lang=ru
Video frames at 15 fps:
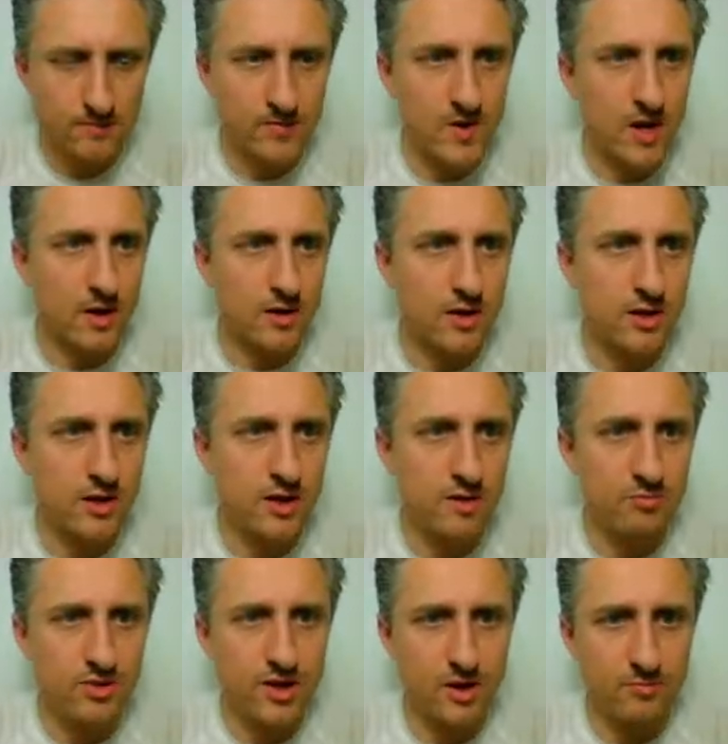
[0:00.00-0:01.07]
Так, и
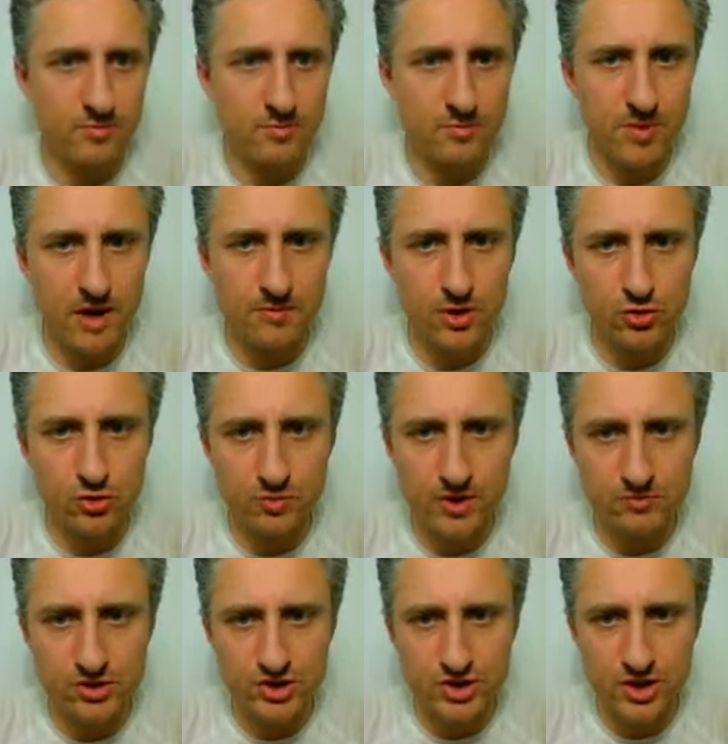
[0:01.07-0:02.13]
теперь правой
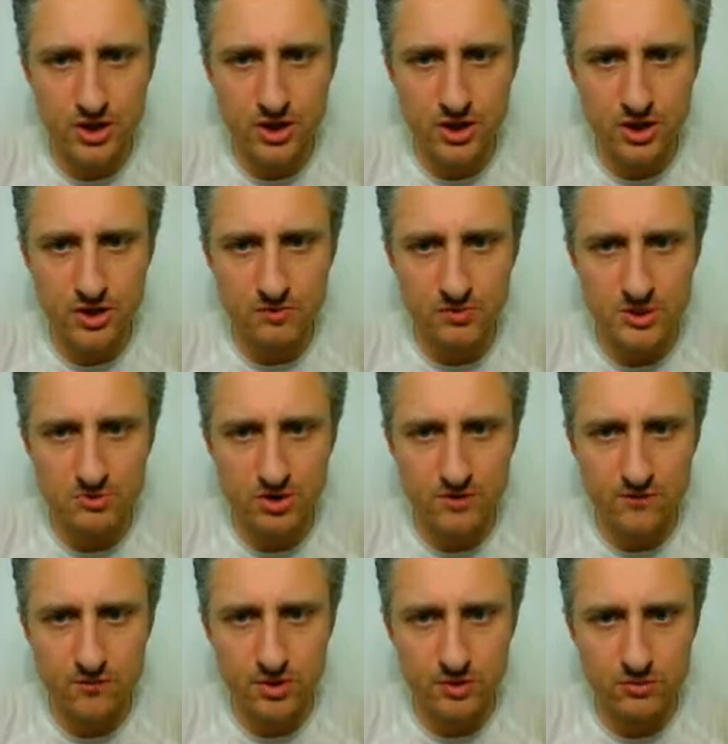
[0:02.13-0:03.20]
кнопкой мышкой кликаем, изменить
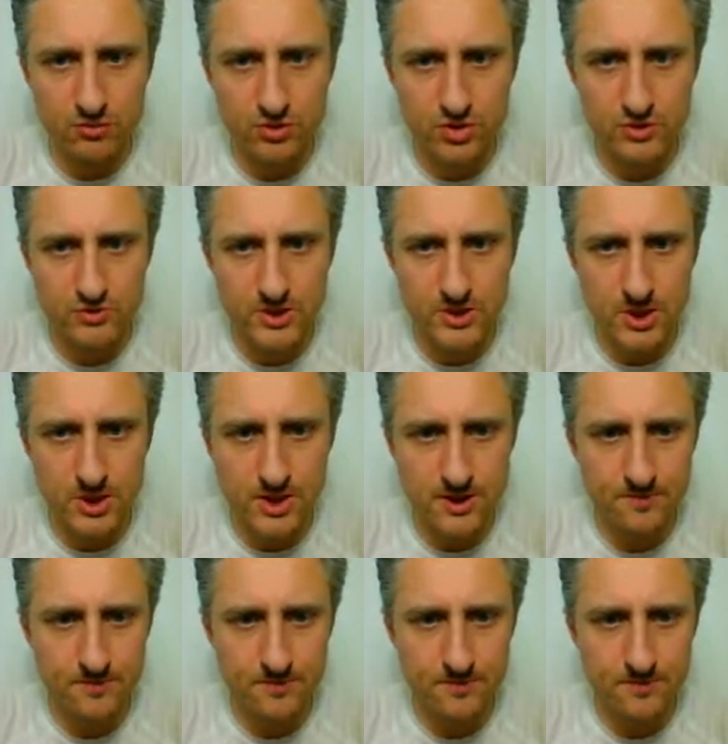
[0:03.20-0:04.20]
фон рабочего стола.